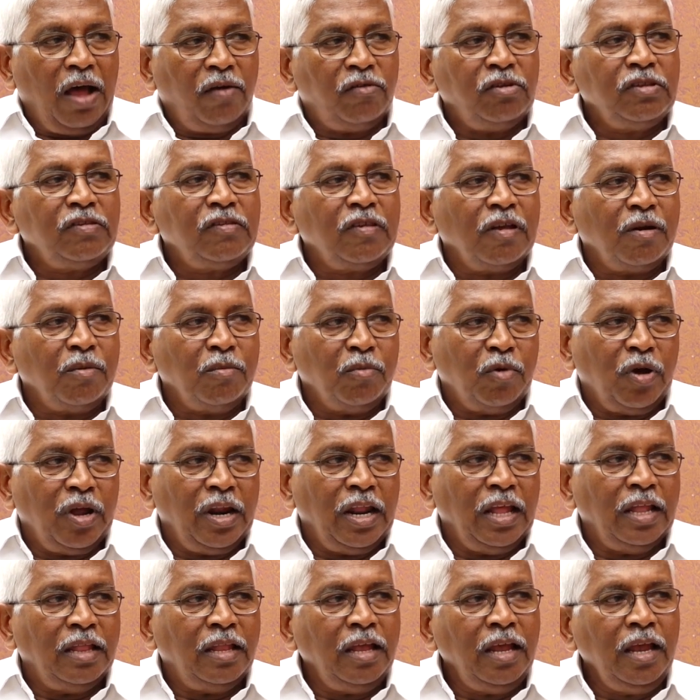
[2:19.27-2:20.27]
అవసరం
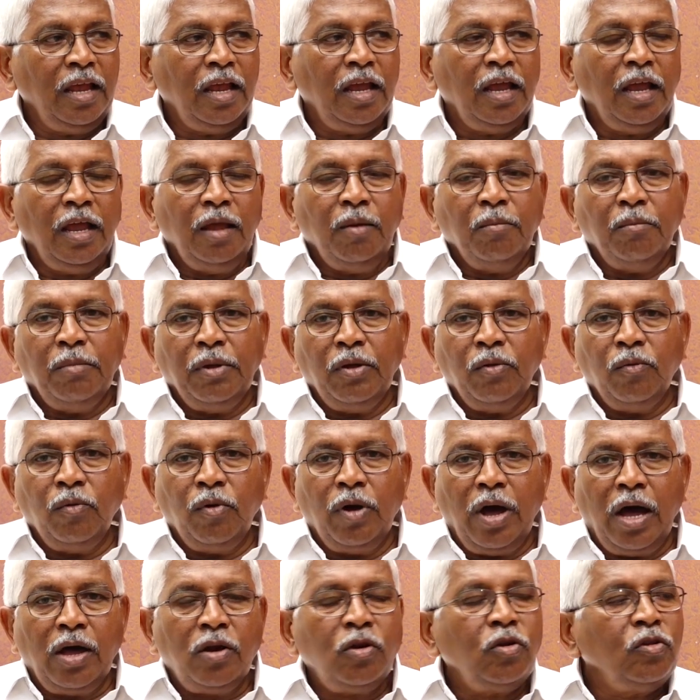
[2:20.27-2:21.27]
అనేది మేము
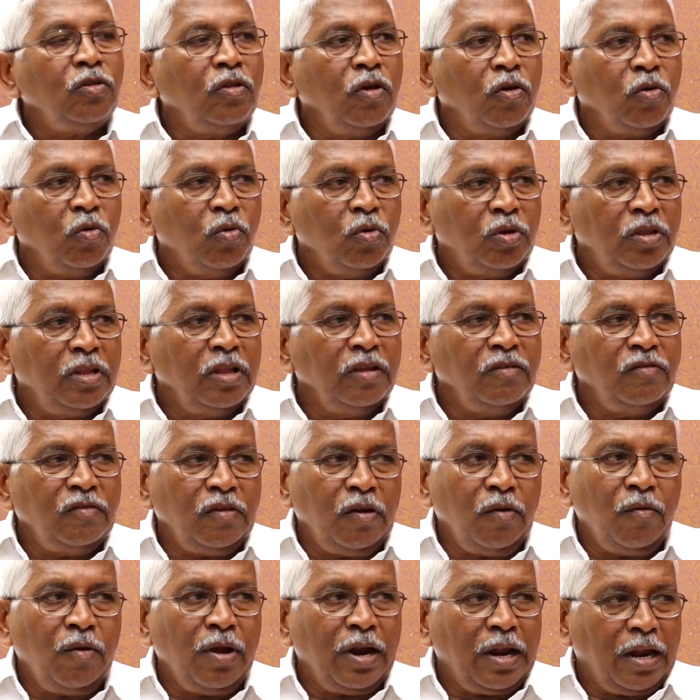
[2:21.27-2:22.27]
ఆ రోజే
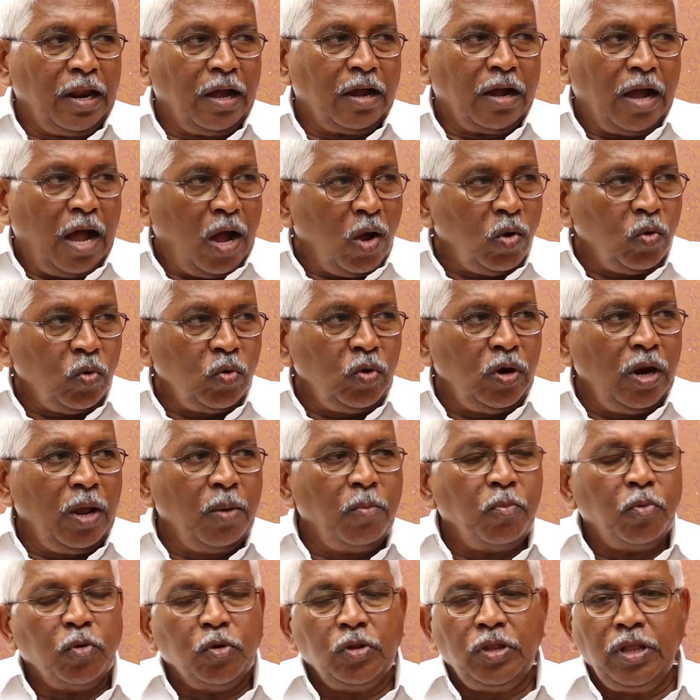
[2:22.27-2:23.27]
గుర్తించినాం అట్లా కాకుండా
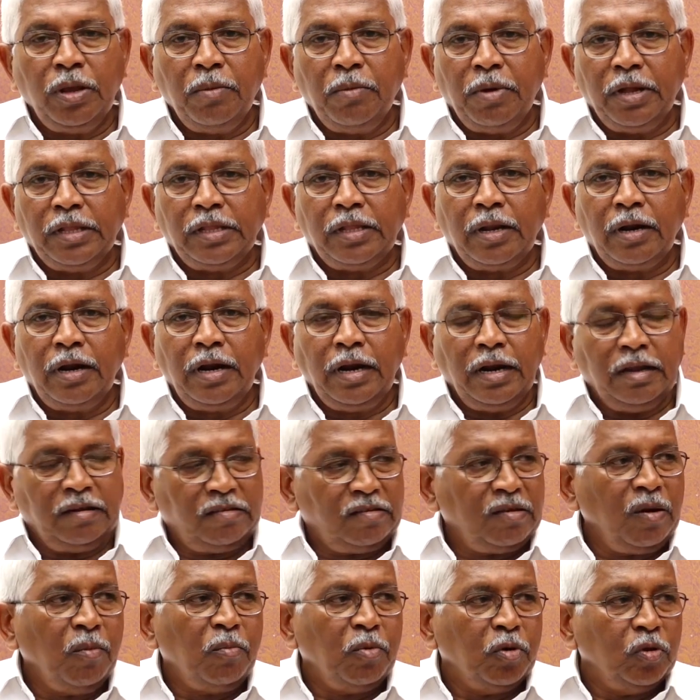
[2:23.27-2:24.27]
పోతే మాత్రం
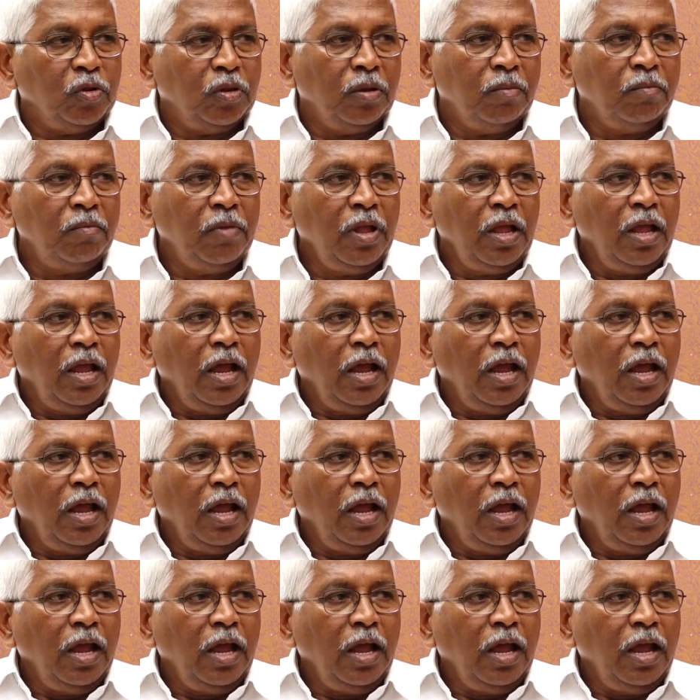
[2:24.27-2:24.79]
నష్టపోతాం